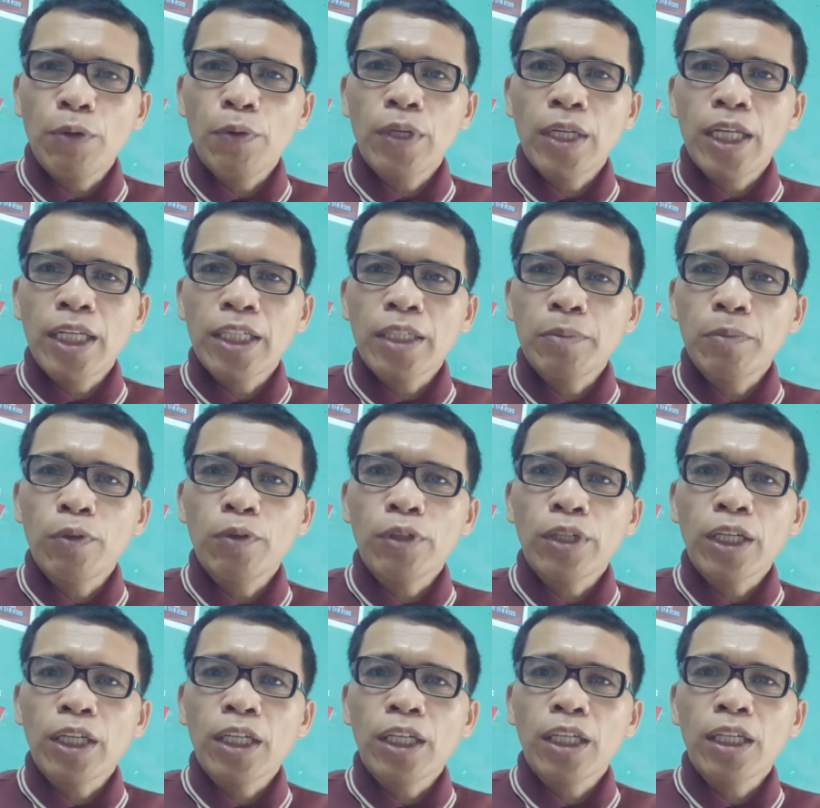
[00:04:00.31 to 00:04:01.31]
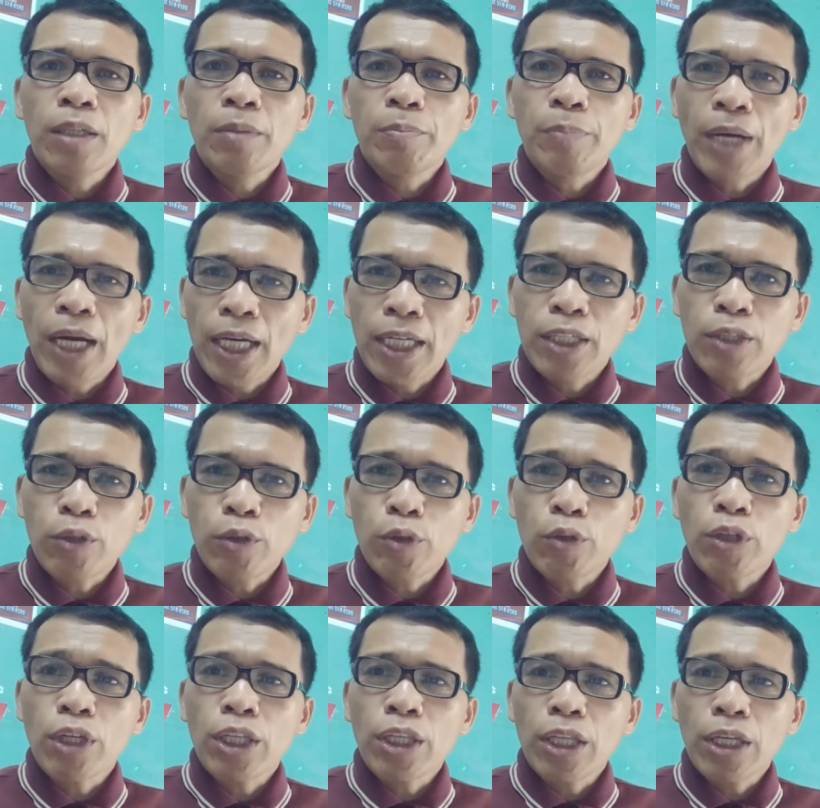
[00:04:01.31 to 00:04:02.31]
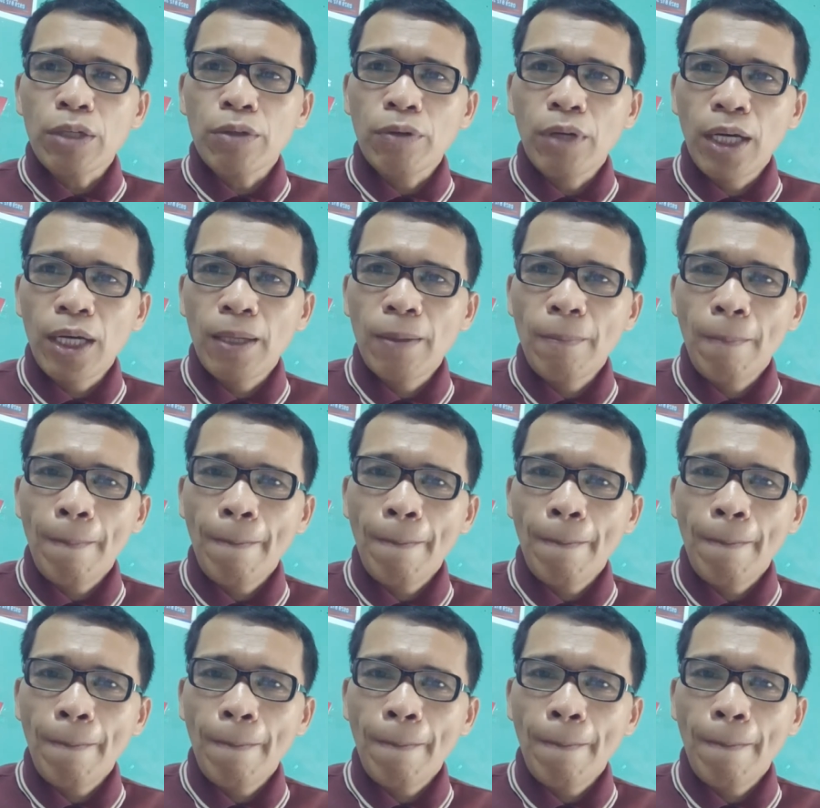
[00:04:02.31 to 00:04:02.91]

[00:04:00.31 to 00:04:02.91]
wala nimo gi pangandoy o gitinguha